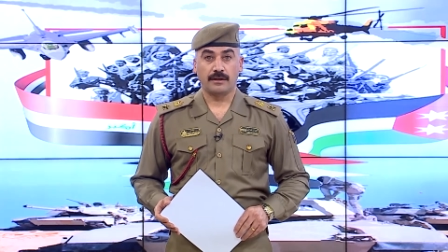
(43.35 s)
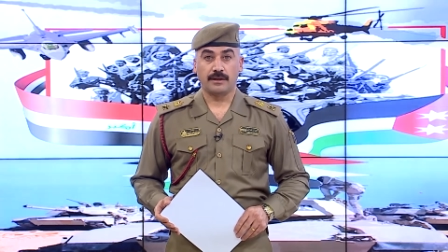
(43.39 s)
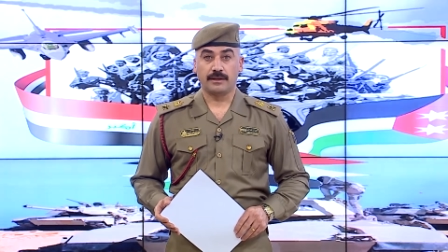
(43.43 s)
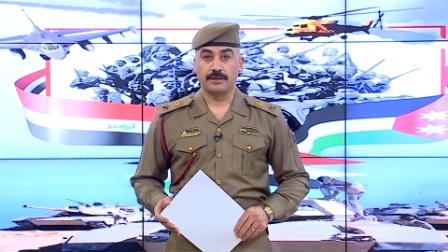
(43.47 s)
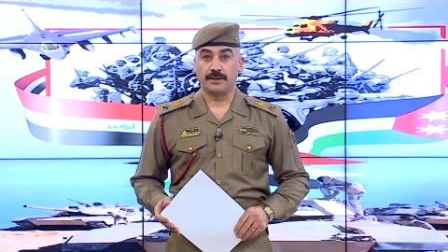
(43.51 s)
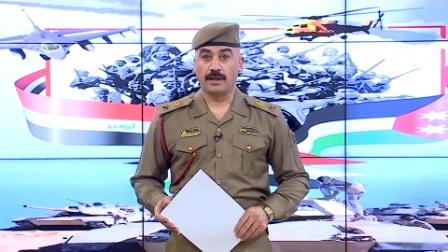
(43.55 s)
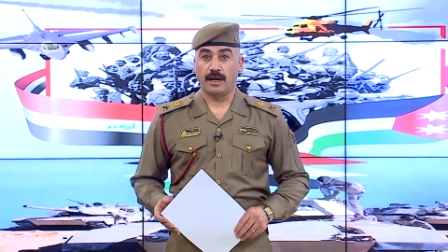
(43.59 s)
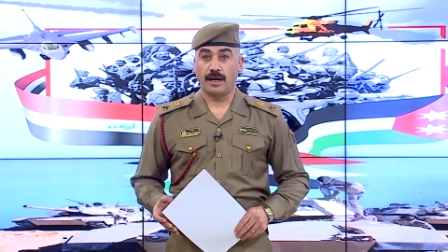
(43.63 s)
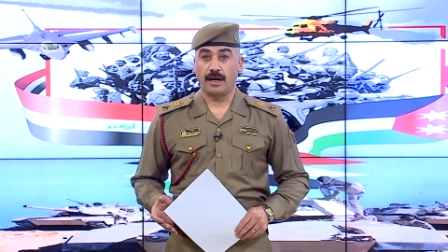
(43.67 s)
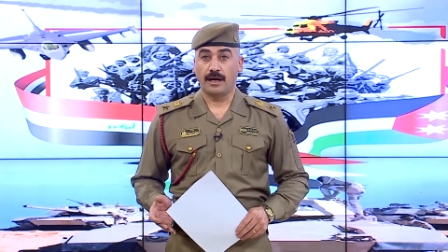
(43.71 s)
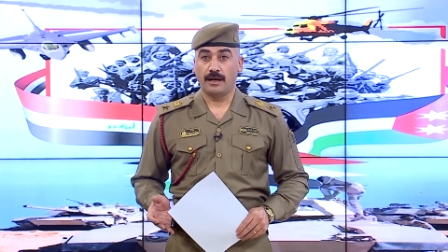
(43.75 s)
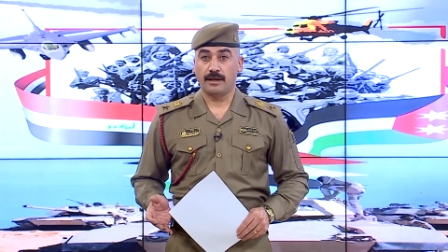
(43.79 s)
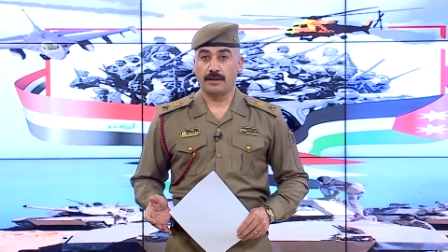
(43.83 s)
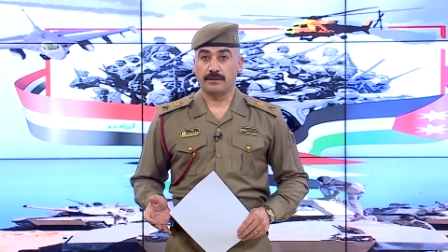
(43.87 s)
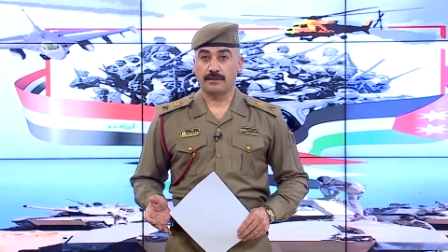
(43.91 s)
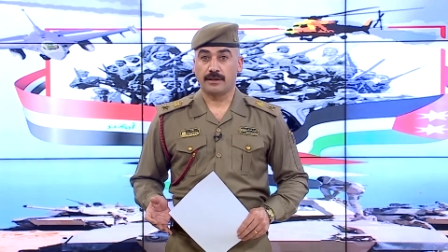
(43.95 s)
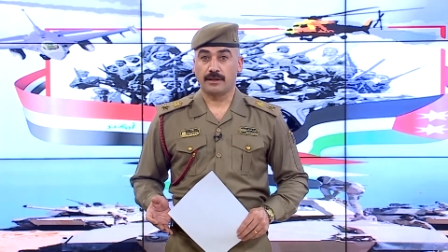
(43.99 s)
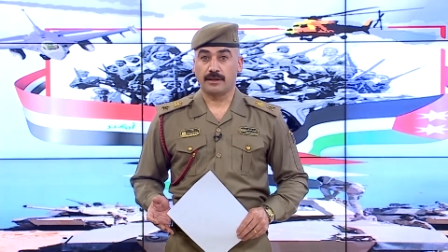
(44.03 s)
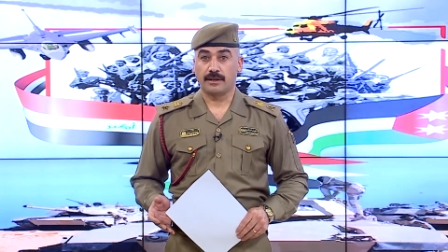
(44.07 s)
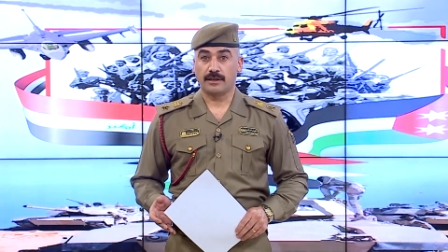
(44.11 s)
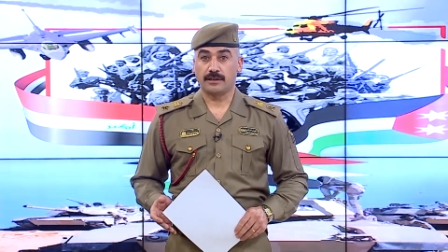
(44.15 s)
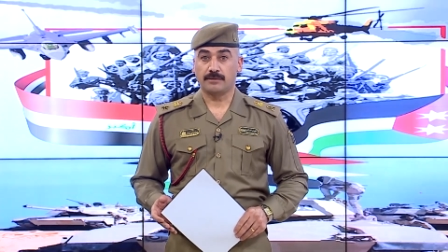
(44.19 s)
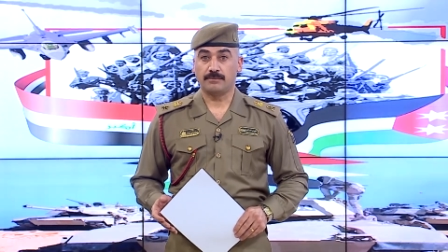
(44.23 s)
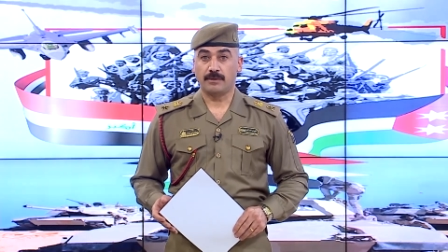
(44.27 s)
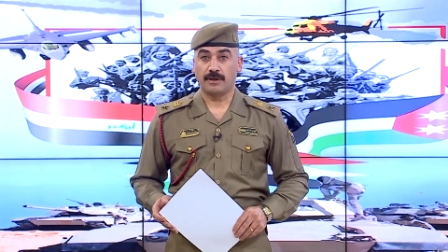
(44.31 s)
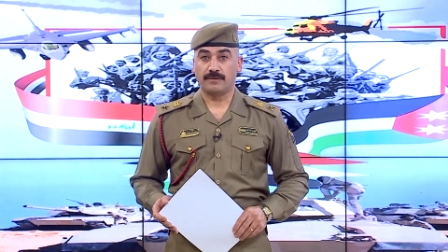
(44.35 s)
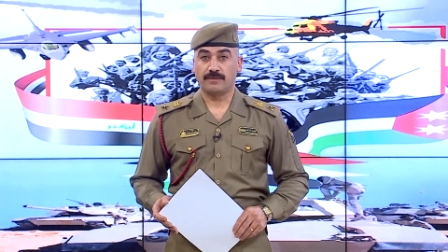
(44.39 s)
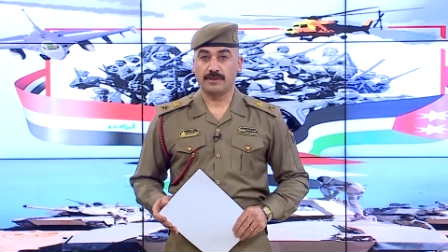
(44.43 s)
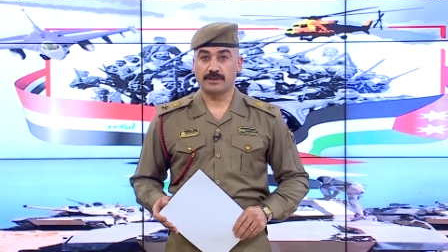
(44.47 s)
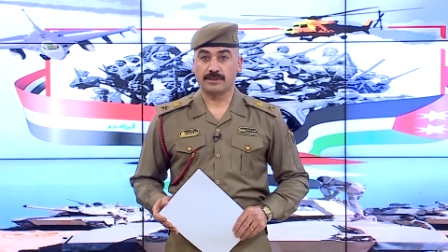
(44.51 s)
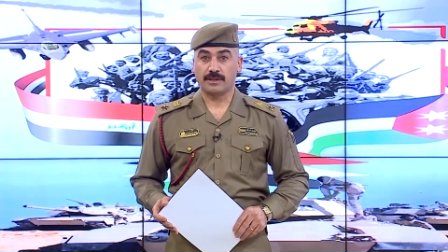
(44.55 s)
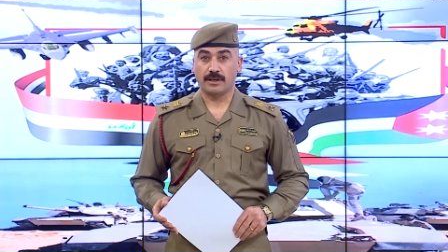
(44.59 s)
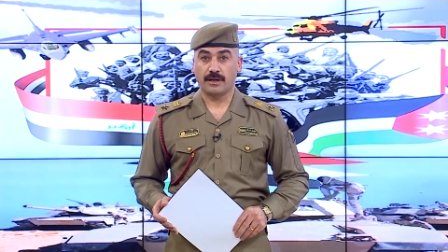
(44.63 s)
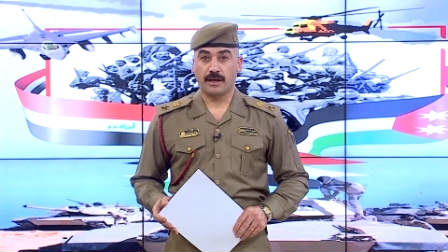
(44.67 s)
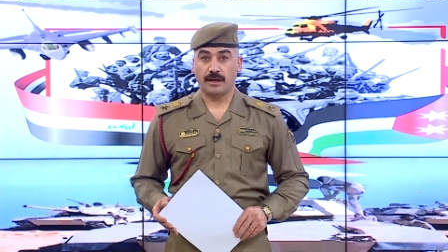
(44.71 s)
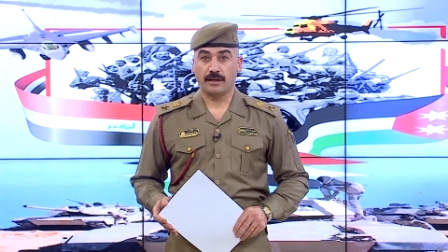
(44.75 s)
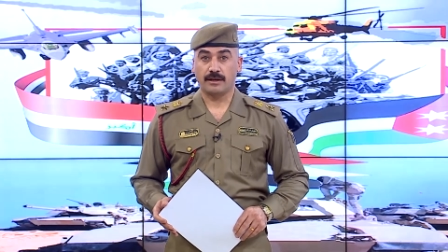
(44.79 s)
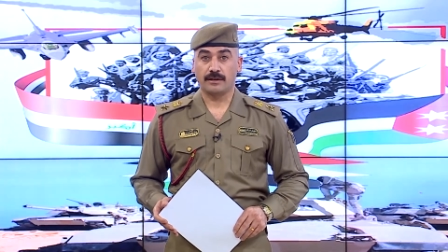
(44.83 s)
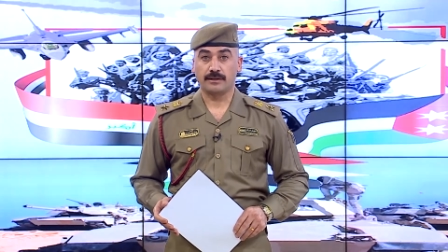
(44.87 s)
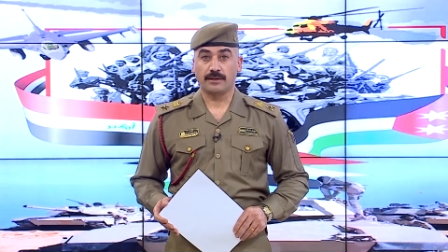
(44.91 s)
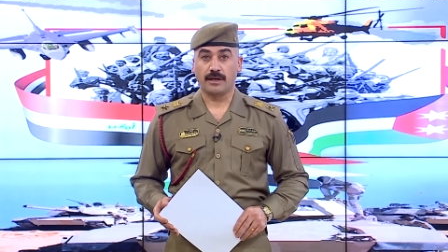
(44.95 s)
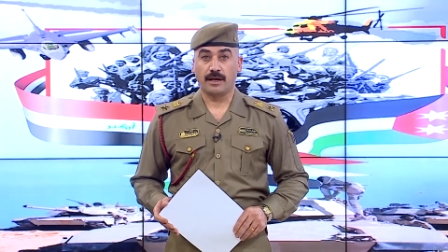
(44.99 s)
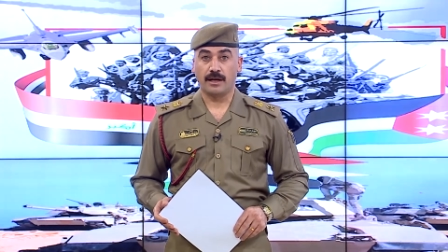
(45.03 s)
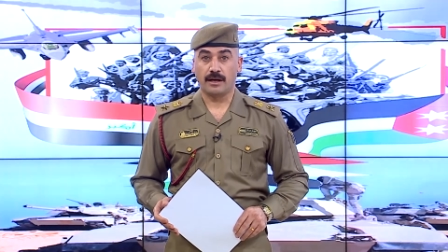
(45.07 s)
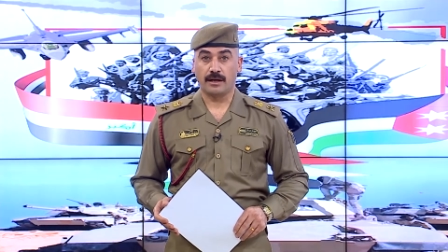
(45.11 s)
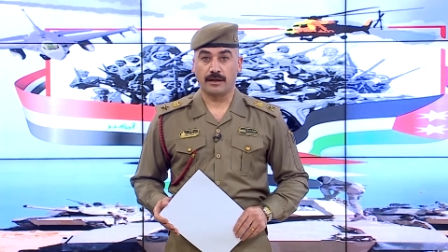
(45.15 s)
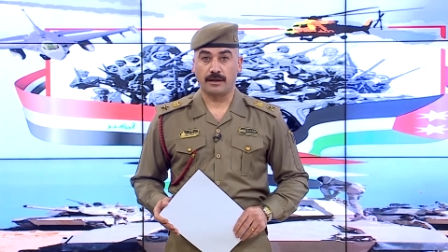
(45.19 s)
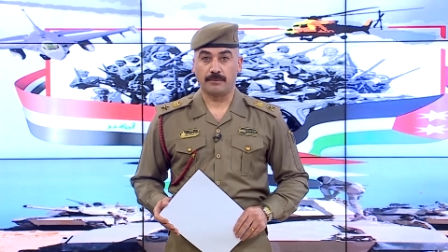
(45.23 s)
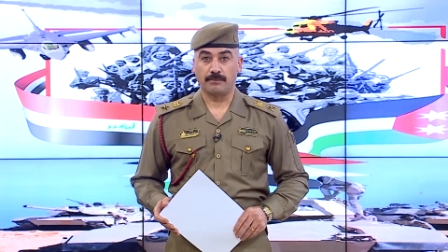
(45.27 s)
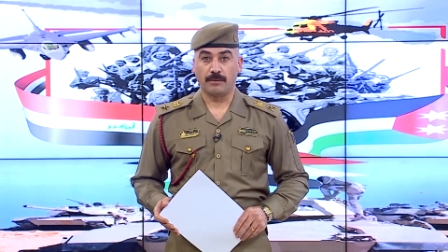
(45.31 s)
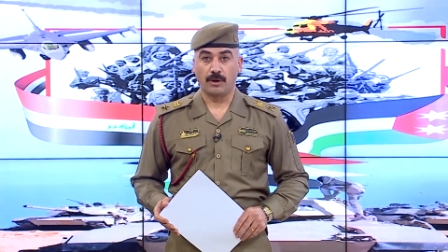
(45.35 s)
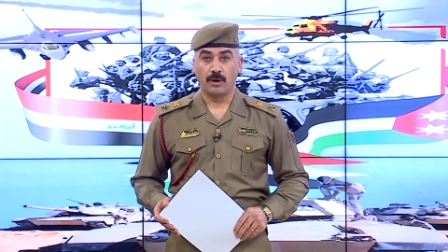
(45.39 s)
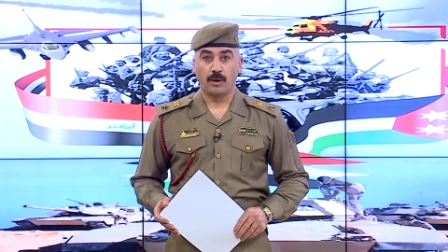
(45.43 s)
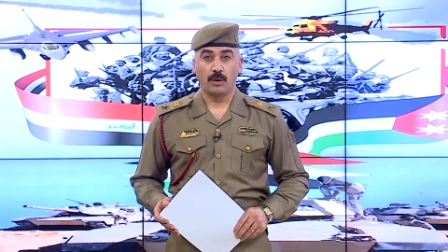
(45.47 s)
أن حالة الخدمة فسخ عقد هارب